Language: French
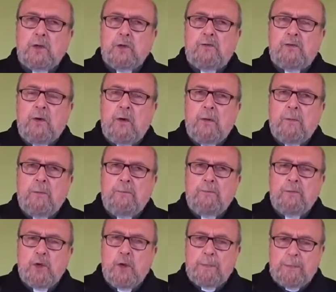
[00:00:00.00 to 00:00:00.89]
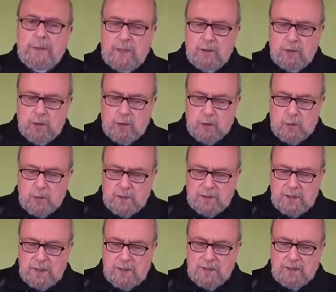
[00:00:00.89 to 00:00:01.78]
nous font mieux prendre
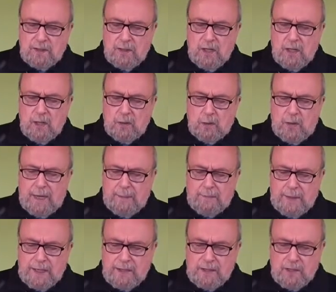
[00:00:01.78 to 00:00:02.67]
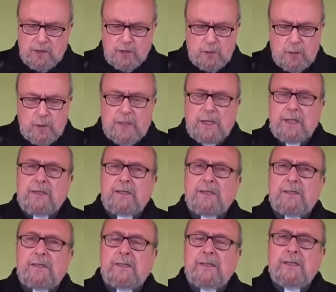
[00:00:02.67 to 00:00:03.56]
conscience de la présence du
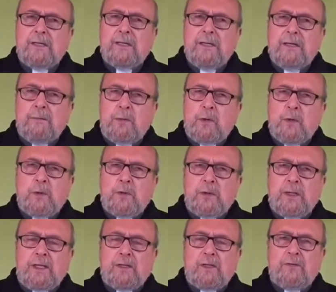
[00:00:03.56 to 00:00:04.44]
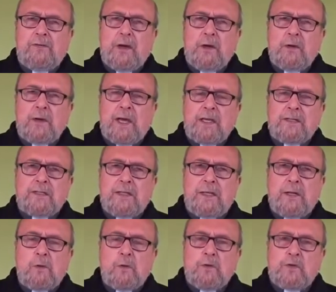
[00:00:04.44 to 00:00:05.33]
Christ. Pouvons dire, devant
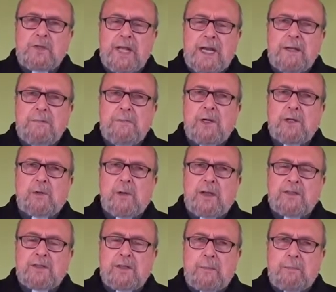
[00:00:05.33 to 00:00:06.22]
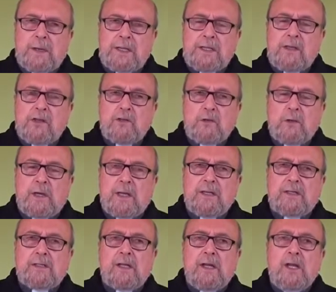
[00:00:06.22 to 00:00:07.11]
l'Eucharistie, nous nous alimentons à cette présence du
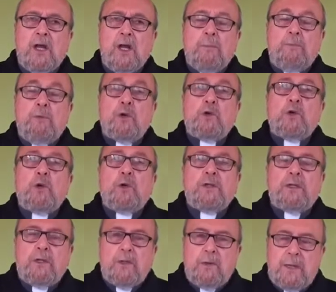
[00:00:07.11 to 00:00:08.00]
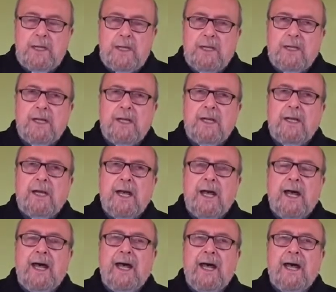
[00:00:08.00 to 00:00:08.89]
Christ pour continuer
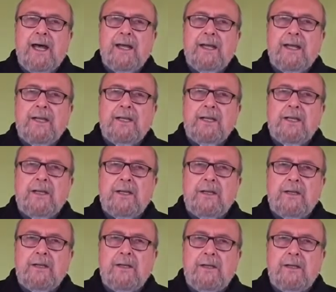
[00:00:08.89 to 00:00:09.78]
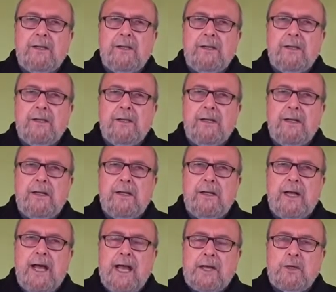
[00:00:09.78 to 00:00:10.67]
à
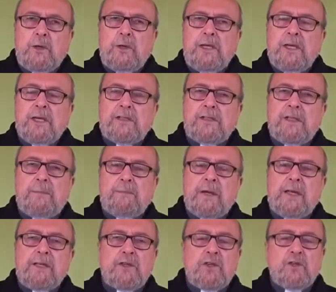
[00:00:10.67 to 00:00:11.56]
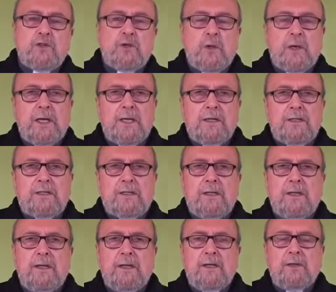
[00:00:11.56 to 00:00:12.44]
accueillir cette présence du
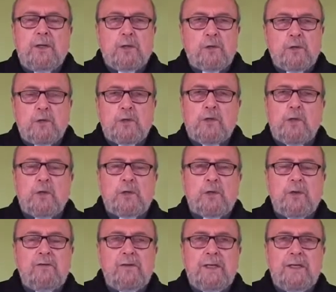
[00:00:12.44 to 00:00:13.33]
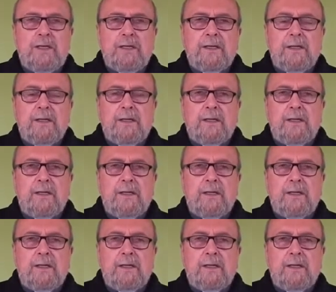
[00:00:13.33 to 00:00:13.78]
Christ dans toute notre vie.